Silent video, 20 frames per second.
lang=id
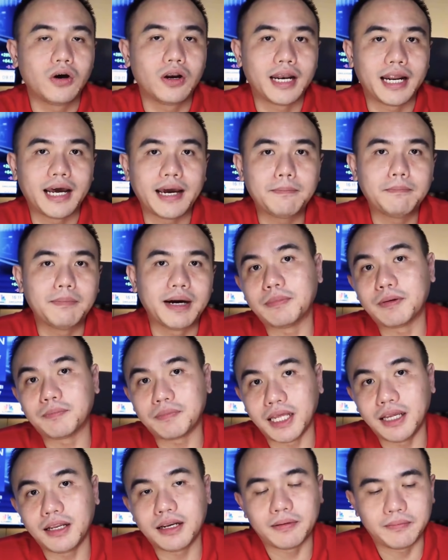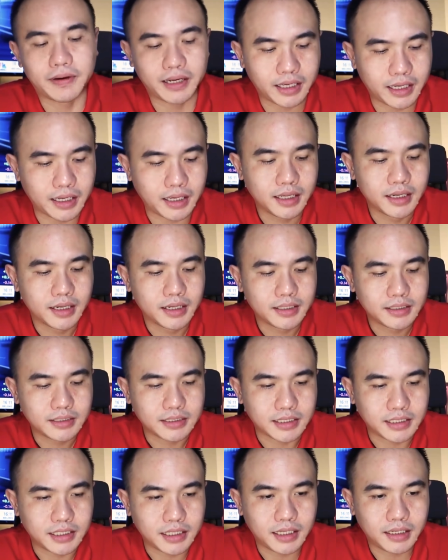oleh Bapepti namanya.
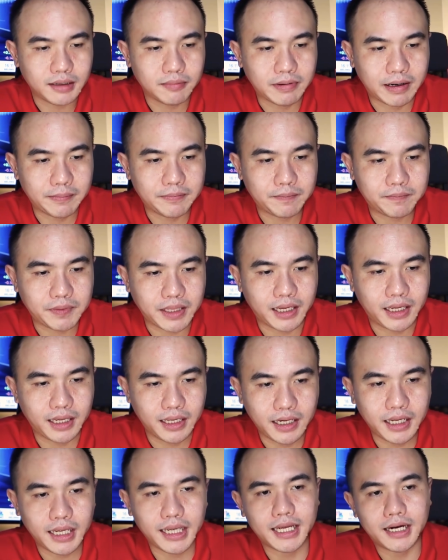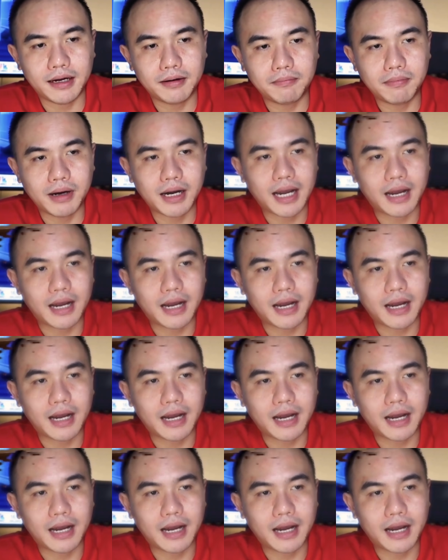Jadi Bapepti ini yang